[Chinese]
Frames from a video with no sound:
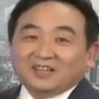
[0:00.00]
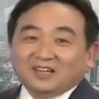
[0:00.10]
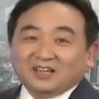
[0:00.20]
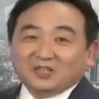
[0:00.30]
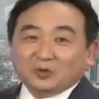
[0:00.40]

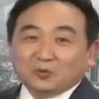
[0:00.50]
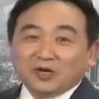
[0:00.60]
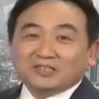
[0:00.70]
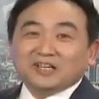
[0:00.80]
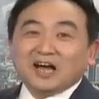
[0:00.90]
的。有
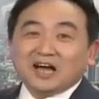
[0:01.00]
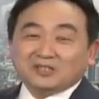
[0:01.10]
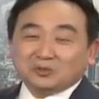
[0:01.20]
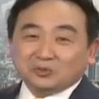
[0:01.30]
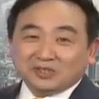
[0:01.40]
关上
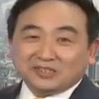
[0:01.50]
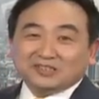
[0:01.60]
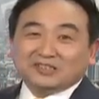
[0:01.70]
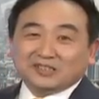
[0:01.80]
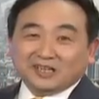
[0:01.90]
海出的
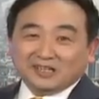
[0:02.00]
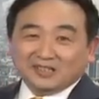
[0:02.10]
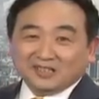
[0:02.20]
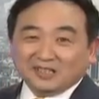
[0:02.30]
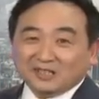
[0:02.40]
事情
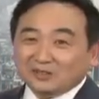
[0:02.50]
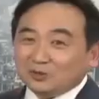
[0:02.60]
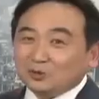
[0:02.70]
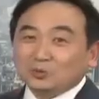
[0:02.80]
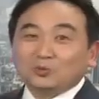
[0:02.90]
呢，
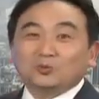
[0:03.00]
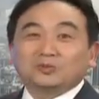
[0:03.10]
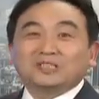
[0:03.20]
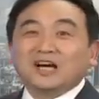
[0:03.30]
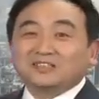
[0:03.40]
中
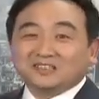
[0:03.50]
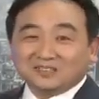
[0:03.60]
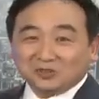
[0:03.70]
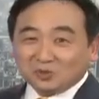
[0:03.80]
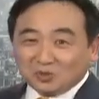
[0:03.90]
共上
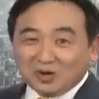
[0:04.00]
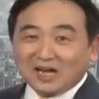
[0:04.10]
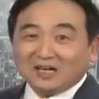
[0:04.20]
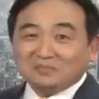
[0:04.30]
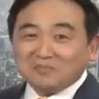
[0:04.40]
层说
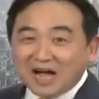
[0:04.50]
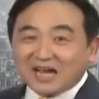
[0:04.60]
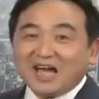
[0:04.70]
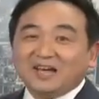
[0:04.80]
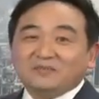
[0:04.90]
话了，
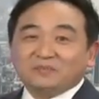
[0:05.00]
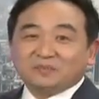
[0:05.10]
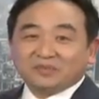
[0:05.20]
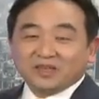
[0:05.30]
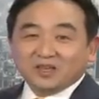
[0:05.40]
马凯，
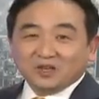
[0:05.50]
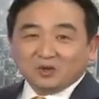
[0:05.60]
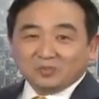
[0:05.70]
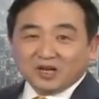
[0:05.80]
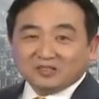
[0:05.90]

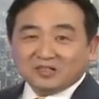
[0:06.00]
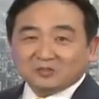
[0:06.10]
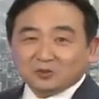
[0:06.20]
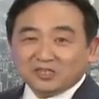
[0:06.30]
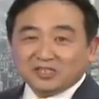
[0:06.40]
我们看
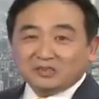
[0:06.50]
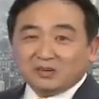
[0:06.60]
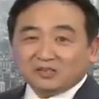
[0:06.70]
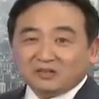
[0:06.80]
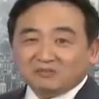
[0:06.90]
到最
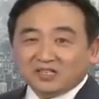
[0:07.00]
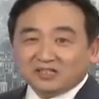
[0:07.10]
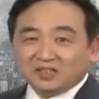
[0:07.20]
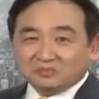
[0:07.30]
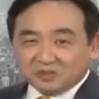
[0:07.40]
新的报道，
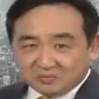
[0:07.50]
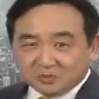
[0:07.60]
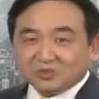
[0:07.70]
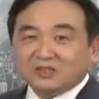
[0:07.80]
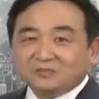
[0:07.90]
文章题目
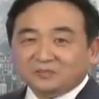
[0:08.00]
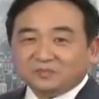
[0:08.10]
这么说的。